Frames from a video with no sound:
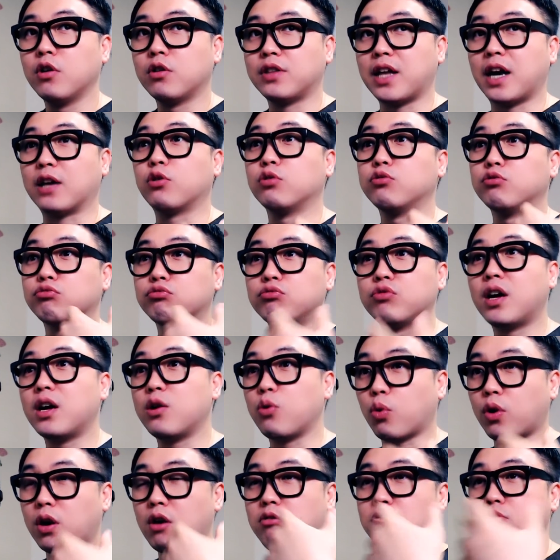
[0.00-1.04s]
나도
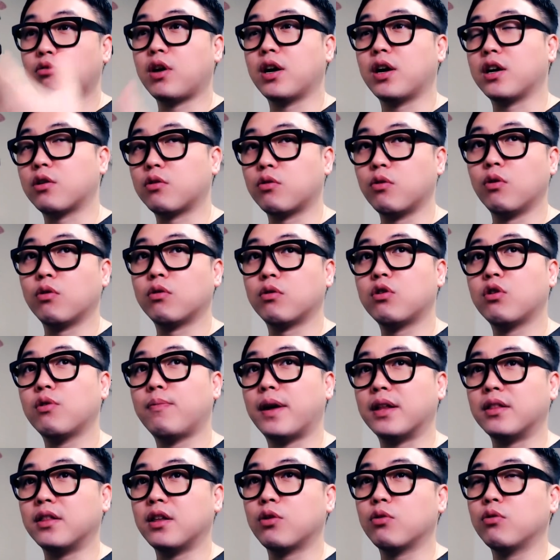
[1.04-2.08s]
누군가를 욕할 수가 있고 그리고
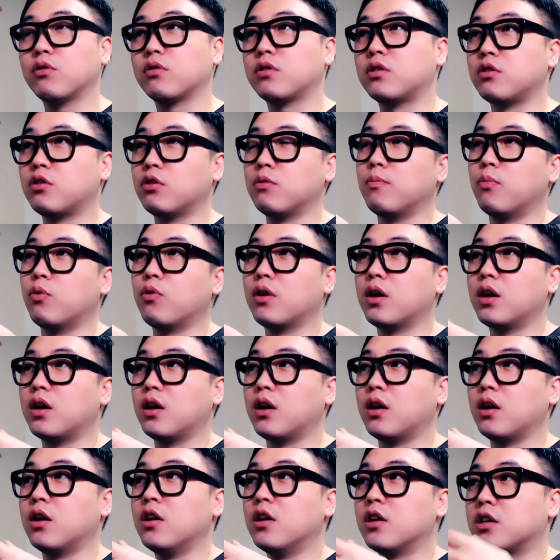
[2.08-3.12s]
반대로 그런
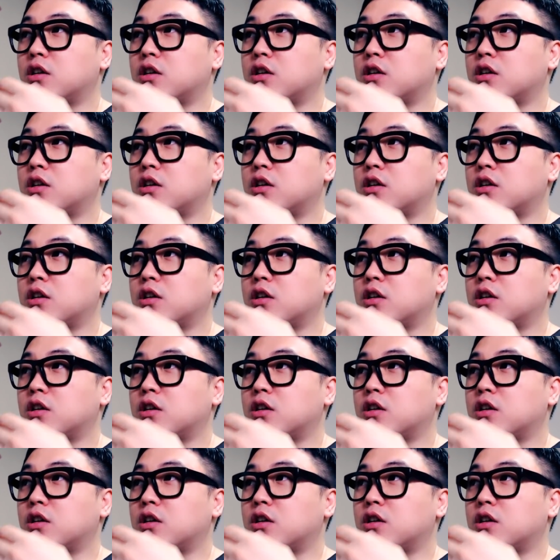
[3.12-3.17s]
뭔가